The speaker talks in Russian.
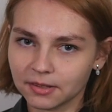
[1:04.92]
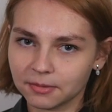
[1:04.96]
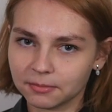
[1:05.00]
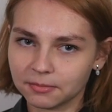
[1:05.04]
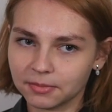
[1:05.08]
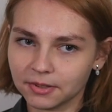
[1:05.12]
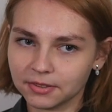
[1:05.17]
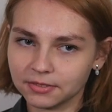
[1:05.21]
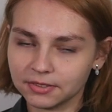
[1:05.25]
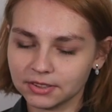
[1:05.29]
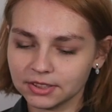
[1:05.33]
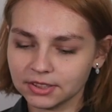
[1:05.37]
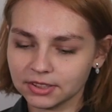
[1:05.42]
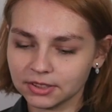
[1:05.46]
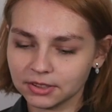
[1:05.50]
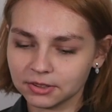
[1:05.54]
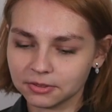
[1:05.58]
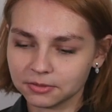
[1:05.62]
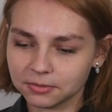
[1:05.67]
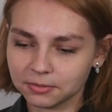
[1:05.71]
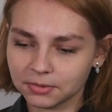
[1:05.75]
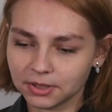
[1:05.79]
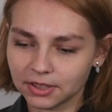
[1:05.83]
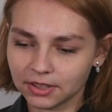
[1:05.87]
По физике у
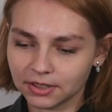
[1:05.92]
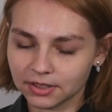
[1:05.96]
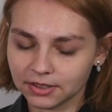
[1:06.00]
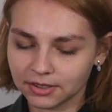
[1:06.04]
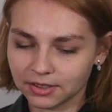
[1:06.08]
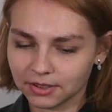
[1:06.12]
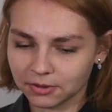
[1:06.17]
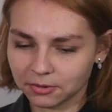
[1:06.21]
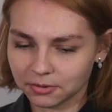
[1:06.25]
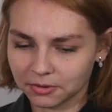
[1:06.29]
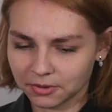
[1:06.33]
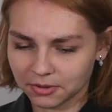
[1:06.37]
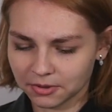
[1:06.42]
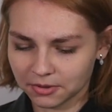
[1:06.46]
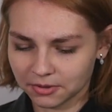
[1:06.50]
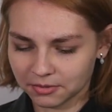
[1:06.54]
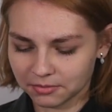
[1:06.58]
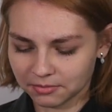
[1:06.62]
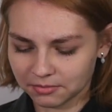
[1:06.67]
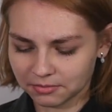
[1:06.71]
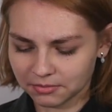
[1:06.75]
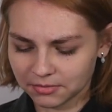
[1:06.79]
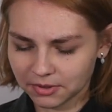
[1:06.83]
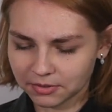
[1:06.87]
меня такое
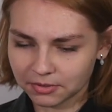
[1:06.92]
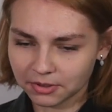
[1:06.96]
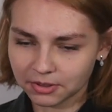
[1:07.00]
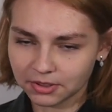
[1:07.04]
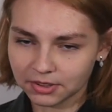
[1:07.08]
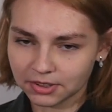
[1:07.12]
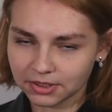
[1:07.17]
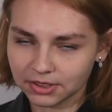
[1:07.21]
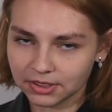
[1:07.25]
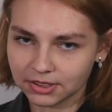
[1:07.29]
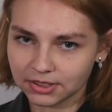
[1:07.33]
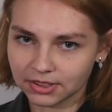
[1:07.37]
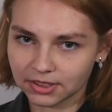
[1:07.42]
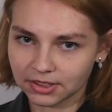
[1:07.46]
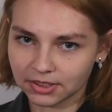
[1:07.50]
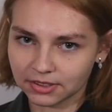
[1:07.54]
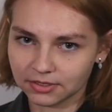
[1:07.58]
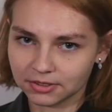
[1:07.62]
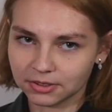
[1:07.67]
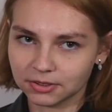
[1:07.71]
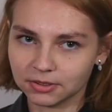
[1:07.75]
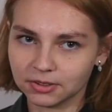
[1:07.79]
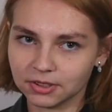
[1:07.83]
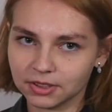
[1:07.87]
довольно низкое
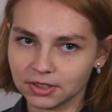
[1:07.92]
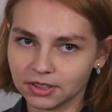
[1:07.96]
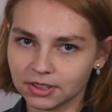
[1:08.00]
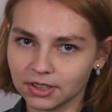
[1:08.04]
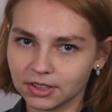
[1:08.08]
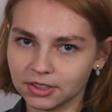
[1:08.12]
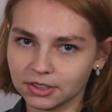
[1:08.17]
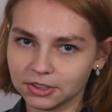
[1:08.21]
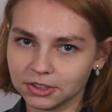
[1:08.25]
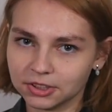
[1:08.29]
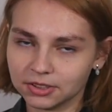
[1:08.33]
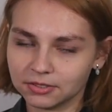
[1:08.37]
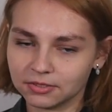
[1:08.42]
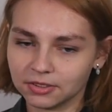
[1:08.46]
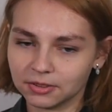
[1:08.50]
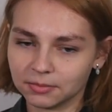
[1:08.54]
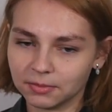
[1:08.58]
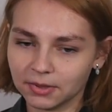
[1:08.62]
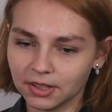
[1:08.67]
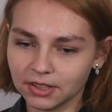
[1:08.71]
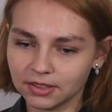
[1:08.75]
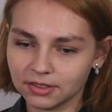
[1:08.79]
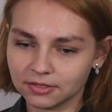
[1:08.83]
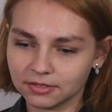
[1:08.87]
все-таки количество
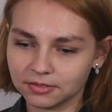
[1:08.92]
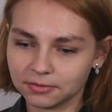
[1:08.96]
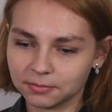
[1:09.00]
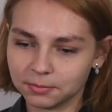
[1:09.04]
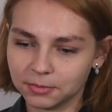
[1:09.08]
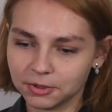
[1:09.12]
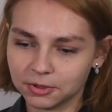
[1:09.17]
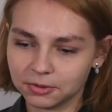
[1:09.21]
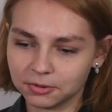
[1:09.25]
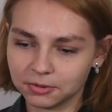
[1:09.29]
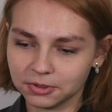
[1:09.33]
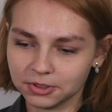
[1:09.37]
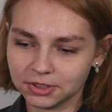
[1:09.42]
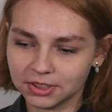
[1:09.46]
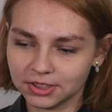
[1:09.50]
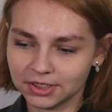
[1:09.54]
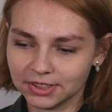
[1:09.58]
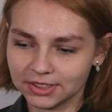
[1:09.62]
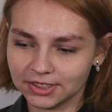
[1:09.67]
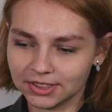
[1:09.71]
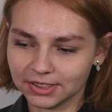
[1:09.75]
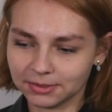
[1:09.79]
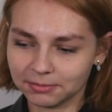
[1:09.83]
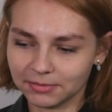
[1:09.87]
баллов, в первую
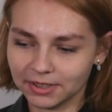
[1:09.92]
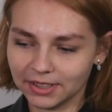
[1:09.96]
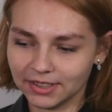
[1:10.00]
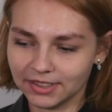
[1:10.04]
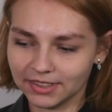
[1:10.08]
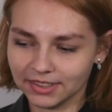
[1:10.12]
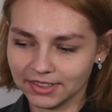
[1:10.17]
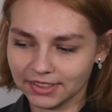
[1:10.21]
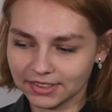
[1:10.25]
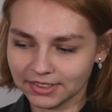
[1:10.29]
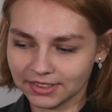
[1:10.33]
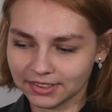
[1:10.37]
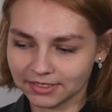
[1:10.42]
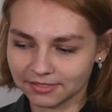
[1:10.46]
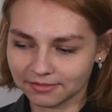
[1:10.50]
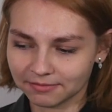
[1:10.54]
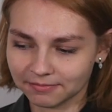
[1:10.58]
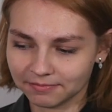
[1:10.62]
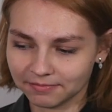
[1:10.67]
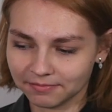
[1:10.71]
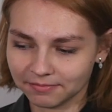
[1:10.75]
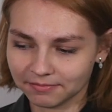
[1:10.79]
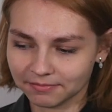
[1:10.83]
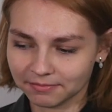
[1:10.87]
очередь от моей лени,
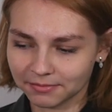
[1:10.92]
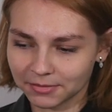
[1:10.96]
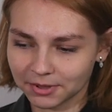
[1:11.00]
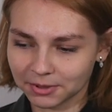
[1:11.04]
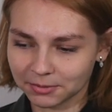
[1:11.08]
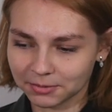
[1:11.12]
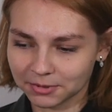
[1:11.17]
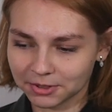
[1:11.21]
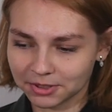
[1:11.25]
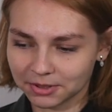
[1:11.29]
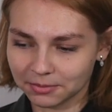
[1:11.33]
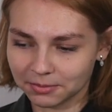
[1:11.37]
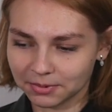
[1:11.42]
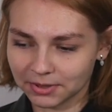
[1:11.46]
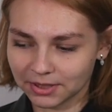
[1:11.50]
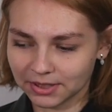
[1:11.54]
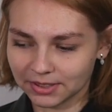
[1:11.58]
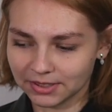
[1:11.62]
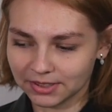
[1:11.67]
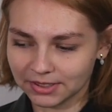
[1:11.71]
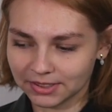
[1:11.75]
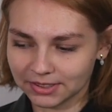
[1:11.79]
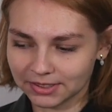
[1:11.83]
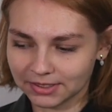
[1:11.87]
потому что под
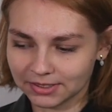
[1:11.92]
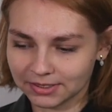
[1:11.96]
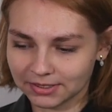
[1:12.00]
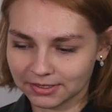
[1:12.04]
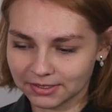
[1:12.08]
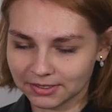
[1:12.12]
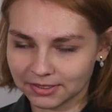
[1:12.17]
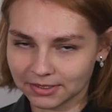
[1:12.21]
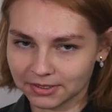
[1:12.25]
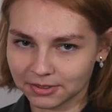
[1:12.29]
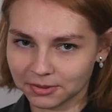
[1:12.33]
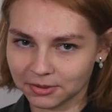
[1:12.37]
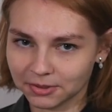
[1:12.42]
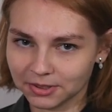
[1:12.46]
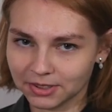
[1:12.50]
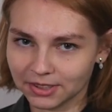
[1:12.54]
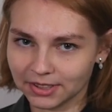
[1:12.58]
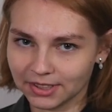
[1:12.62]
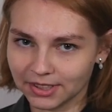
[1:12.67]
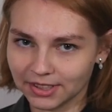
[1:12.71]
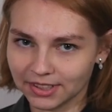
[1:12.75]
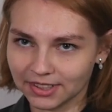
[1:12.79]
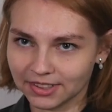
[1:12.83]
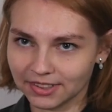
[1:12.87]
конец э, года
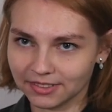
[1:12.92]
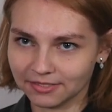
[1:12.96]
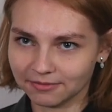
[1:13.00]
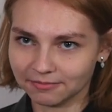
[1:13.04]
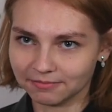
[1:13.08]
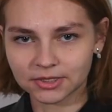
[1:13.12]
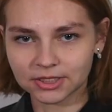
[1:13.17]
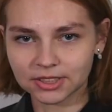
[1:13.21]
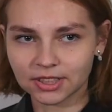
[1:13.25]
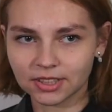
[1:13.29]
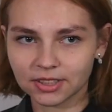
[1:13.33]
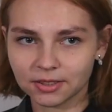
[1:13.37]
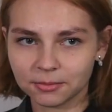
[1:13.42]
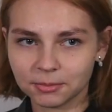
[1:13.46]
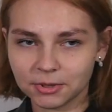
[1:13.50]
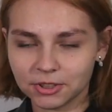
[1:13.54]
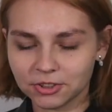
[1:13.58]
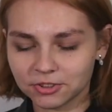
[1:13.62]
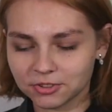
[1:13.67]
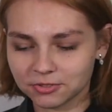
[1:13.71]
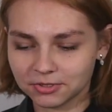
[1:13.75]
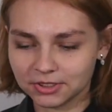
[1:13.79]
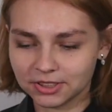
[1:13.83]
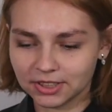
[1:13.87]
я стала
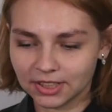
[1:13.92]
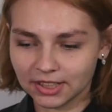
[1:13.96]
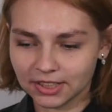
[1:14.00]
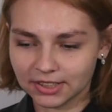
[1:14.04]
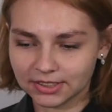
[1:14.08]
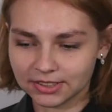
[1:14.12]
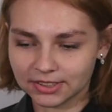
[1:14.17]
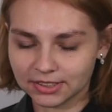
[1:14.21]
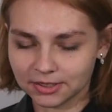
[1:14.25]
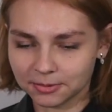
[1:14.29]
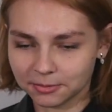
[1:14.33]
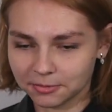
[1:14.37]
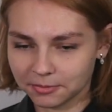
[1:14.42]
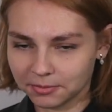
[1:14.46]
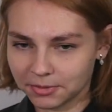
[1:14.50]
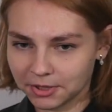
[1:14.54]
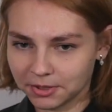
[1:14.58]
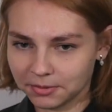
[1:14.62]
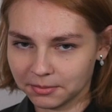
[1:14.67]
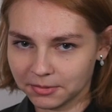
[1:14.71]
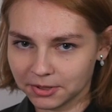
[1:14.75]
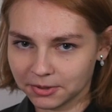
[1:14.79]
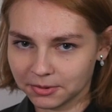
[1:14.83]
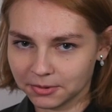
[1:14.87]
меньше уделять этому
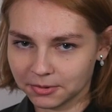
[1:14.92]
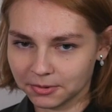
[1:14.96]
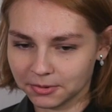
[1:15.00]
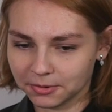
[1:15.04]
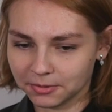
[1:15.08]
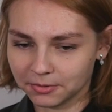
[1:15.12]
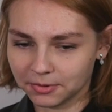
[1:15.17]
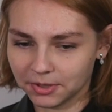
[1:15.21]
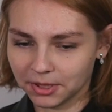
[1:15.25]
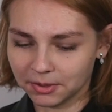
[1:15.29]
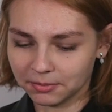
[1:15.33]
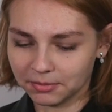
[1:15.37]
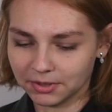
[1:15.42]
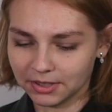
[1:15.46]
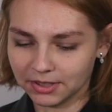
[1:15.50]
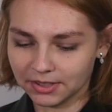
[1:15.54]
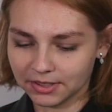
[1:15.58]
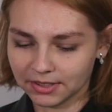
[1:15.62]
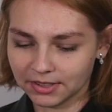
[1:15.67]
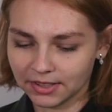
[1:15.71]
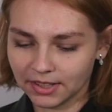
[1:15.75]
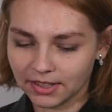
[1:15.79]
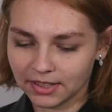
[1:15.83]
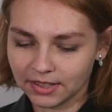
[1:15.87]
предмету времени.
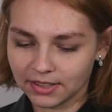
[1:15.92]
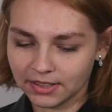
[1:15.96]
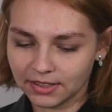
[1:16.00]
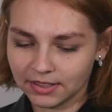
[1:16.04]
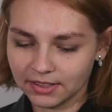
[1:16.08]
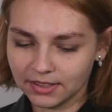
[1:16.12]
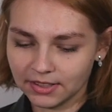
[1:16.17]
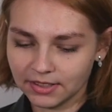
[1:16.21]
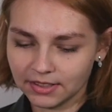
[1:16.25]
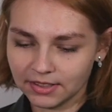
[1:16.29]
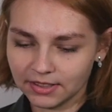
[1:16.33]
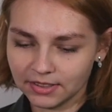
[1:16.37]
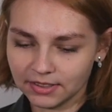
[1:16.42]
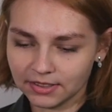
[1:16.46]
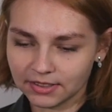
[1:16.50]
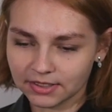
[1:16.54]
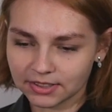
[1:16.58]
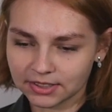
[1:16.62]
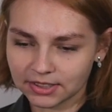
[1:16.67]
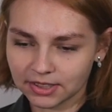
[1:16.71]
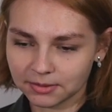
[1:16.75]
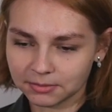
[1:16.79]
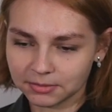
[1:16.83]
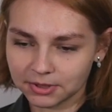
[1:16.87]
И на
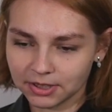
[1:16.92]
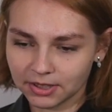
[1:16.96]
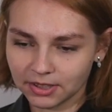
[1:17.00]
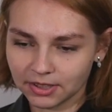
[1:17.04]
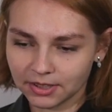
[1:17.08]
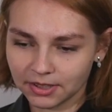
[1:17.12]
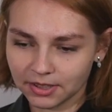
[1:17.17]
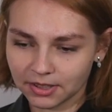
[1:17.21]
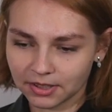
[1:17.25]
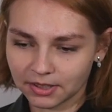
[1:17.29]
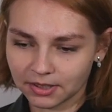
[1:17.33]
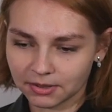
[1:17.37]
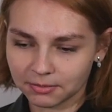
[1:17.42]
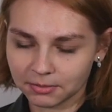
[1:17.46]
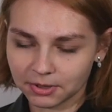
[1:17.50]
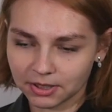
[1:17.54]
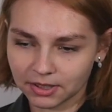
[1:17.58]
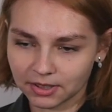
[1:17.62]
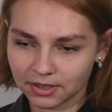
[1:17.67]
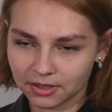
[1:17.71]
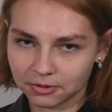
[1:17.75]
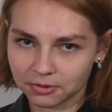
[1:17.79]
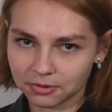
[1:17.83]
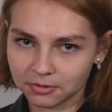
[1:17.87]
самом деле я была
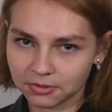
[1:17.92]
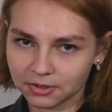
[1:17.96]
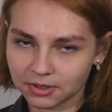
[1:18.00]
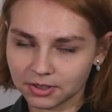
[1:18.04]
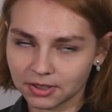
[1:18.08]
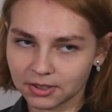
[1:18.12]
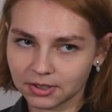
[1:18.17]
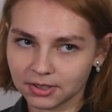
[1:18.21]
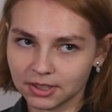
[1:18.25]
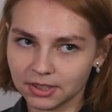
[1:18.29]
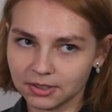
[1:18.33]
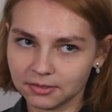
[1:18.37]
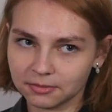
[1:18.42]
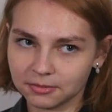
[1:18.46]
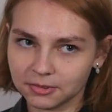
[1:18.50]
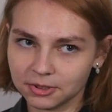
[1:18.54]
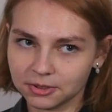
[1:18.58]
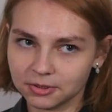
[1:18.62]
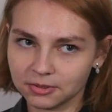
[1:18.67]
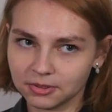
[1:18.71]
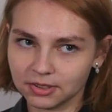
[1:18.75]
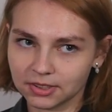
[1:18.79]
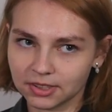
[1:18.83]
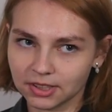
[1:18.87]
готова к таким
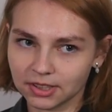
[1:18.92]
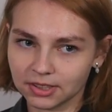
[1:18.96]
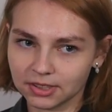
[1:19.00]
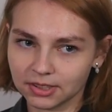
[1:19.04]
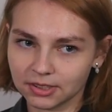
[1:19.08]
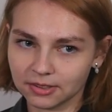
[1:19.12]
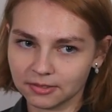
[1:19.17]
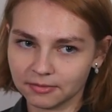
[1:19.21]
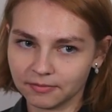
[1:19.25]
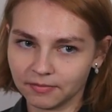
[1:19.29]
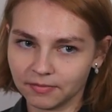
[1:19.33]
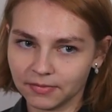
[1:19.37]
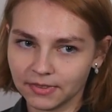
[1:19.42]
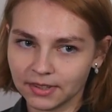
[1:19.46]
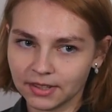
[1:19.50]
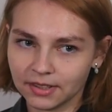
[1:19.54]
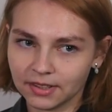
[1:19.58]
результатам.